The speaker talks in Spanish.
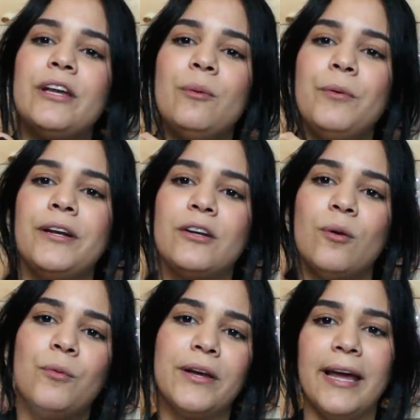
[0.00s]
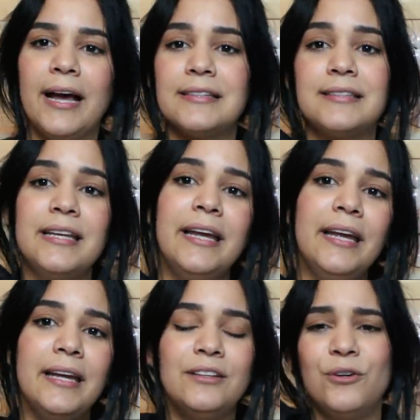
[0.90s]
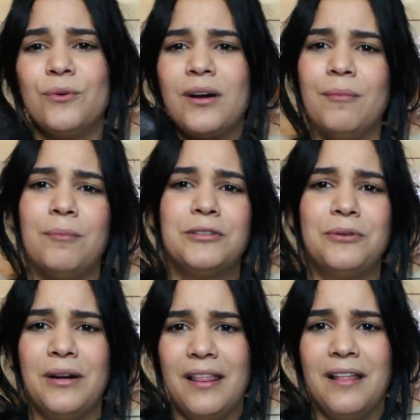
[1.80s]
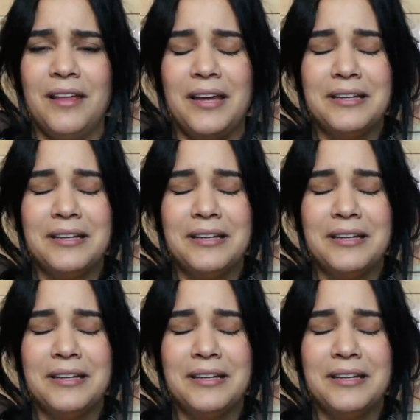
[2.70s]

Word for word: quiero poner como que así. Yo nunca me he puesto nada de